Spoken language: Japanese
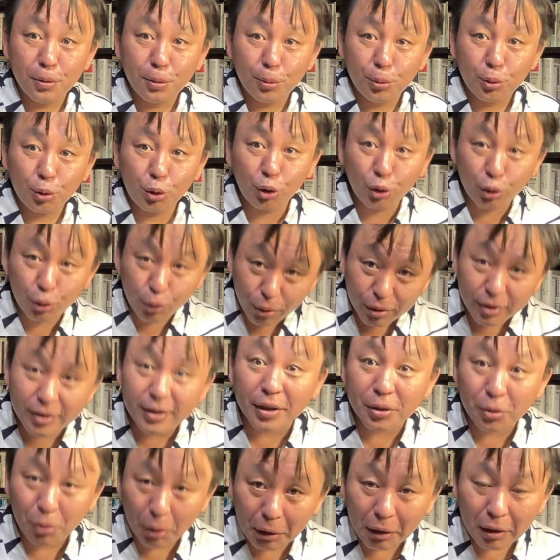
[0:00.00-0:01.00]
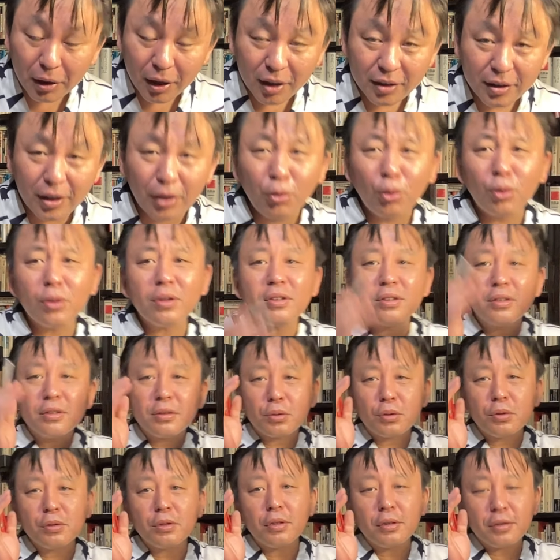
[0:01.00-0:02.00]
すごいでしょでこの
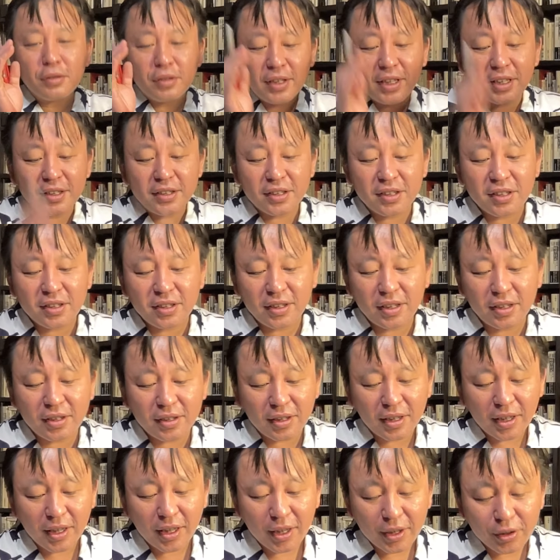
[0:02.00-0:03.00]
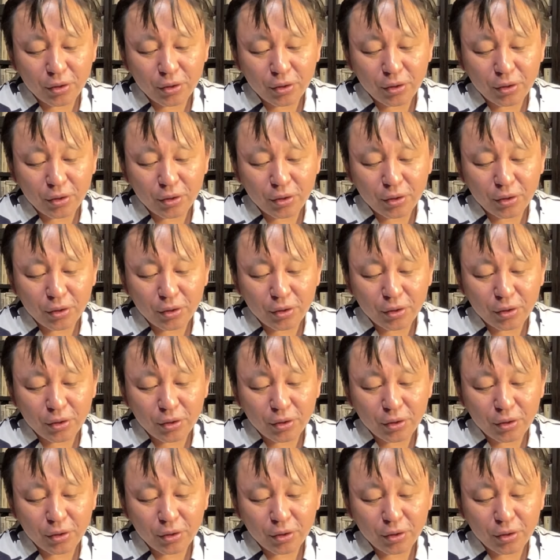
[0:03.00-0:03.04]
この政治資金